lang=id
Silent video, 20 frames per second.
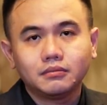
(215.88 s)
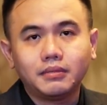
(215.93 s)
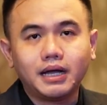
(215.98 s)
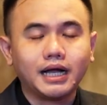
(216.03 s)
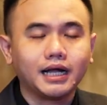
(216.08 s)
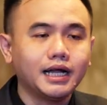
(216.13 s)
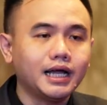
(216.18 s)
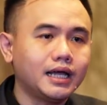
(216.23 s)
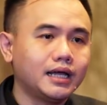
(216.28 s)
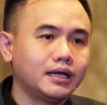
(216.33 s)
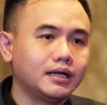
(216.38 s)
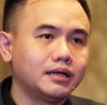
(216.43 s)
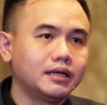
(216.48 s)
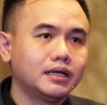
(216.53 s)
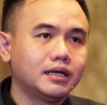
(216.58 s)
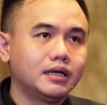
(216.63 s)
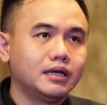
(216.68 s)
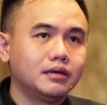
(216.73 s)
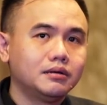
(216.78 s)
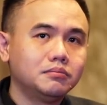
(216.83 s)
Maka
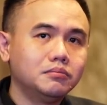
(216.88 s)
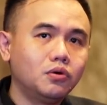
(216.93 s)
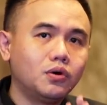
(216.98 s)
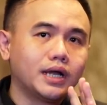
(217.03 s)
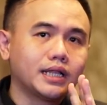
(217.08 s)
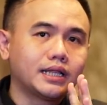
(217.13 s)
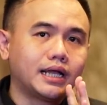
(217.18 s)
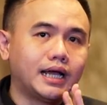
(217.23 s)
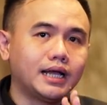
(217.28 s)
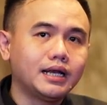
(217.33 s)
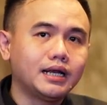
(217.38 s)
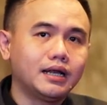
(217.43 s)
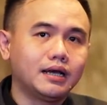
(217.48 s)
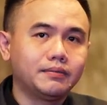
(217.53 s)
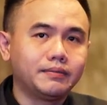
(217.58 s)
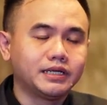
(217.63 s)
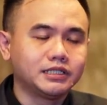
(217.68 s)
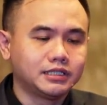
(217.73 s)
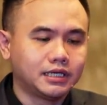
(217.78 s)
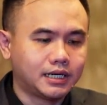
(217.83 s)
buat Anda
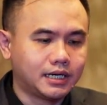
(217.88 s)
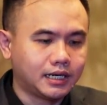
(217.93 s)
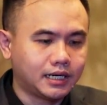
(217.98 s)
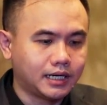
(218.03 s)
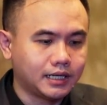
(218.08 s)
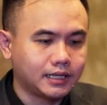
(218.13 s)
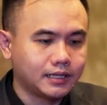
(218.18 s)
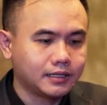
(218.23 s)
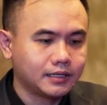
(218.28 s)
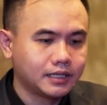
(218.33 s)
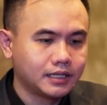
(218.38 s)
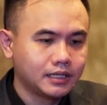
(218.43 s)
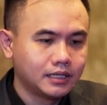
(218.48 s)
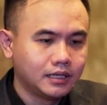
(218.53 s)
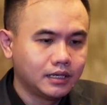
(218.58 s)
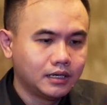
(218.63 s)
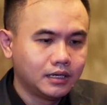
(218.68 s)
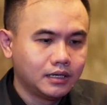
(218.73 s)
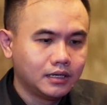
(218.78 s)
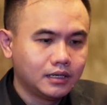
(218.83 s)
masyarakat,
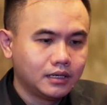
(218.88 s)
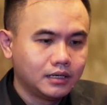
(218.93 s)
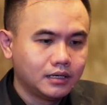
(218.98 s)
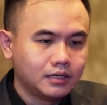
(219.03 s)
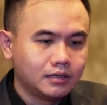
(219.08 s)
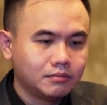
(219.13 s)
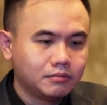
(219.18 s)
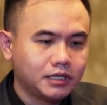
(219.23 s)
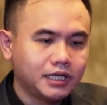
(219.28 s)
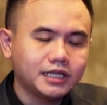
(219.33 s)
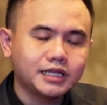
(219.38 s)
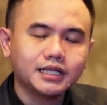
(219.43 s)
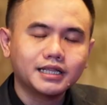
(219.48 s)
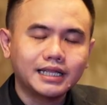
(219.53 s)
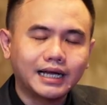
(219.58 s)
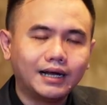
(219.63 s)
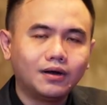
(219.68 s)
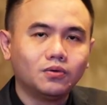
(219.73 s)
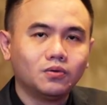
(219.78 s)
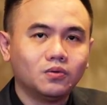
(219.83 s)
kita
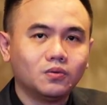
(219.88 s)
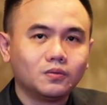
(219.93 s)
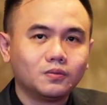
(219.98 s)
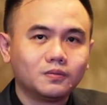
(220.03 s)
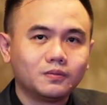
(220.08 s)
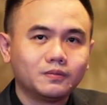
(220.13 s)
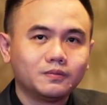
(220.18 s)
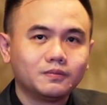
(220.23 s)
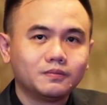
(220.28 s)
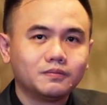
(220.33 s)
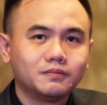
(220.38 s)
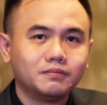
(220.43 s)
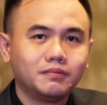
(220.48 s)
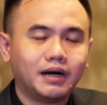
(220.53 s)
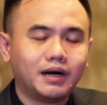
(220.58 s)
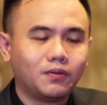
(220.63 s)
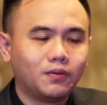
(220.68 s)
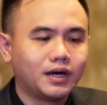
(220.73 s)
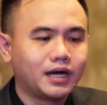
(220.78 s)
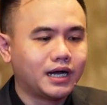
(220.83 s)
tahu
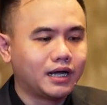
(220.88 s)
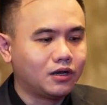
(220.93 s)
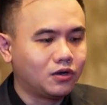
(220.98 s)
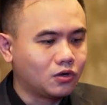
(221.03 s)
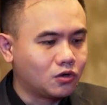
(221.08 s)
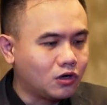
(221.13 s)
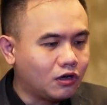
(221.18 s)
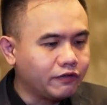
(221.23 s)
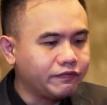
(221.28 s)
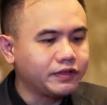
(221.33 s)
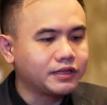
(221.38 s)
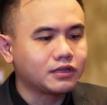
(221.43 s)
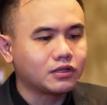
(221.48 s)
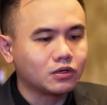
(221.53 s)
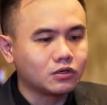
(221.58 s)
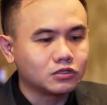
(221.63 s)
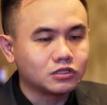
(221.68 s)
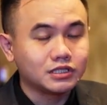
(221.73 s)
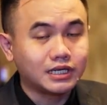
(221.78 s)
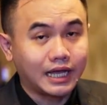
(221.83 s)
bahwa kalau COVID
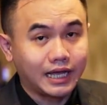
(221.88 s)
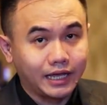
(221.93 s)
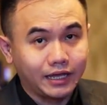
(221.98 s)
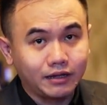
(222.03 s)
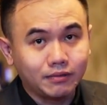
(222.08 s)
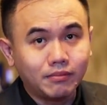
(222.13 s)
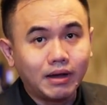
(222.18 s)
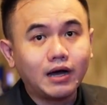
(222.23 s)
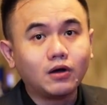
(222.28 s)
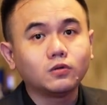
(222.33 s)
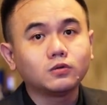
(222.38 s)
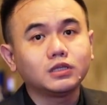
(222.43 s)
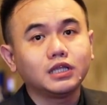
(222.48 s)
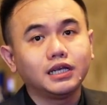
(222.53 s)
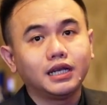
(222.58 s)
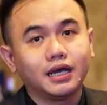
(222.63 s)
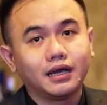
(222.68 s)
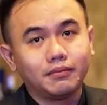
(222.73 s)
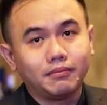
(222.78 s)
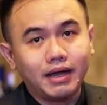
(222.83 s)
terus naik, mau
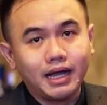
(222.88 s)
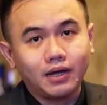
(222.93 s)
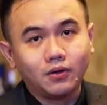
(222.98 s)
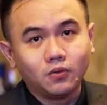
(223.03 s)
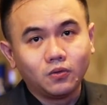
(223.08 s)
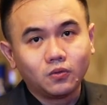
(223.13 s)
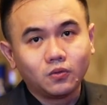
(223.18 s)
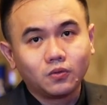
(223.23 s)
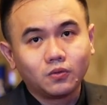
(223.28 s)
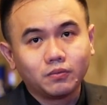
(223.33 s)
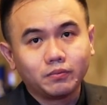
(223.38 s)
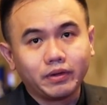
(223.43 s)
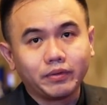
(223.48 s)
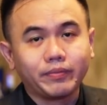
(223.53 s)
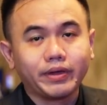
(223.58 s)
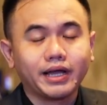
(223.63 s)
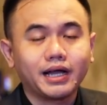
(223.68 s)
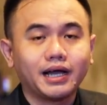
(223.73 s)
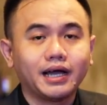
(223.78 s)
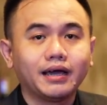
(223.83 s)
tidak mau,
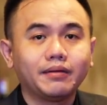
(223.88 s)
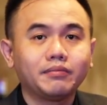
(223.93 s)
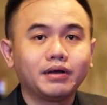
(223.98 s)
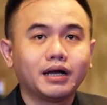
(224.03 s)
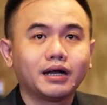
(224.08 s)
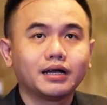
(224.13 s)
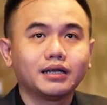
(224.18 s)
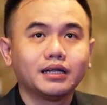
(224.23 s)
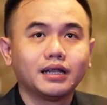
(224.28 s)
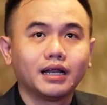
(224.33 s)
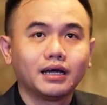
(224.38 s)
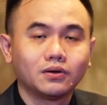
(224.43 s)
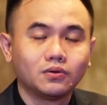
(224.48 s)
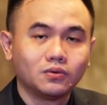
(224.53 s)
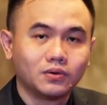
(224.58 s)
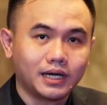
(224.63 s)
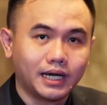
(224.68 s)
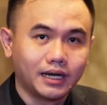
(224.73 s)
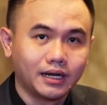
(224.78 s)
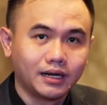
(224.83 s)
PPKM akan
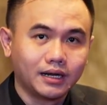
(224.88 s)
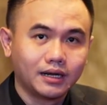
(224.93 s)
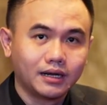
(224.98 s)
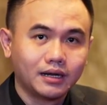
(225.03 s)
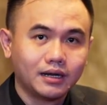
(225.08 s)
dilakukan.